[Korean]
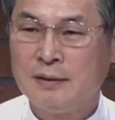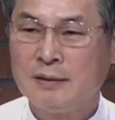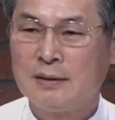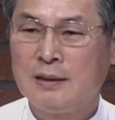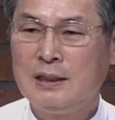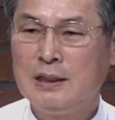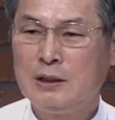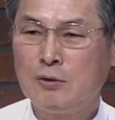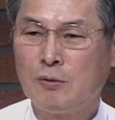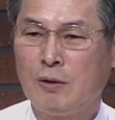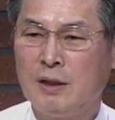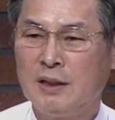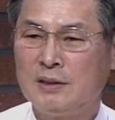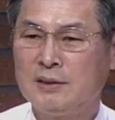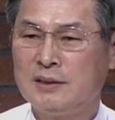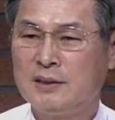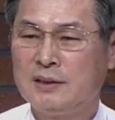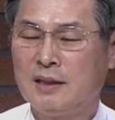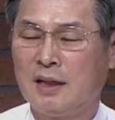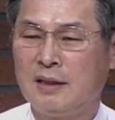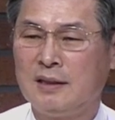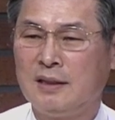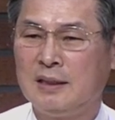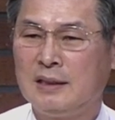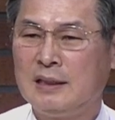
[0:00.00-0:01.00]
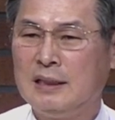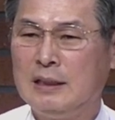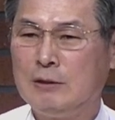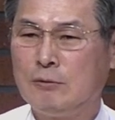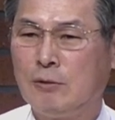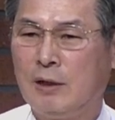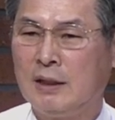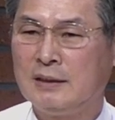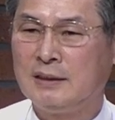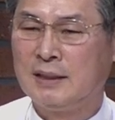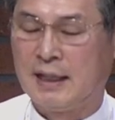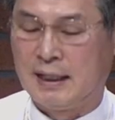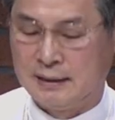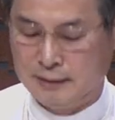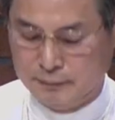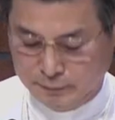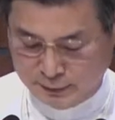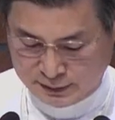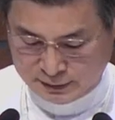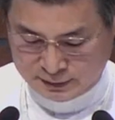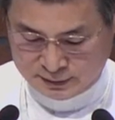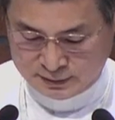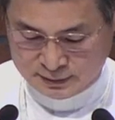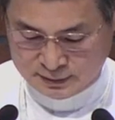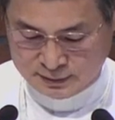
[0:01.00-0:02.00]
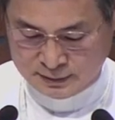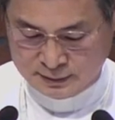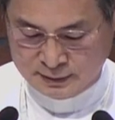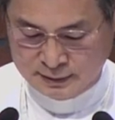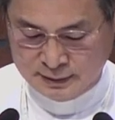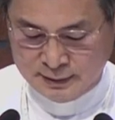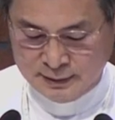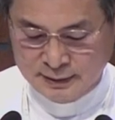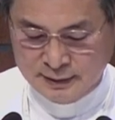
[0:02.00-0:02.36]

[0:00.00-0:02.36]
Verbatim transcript: 기도할 시간에 기도하지 않으면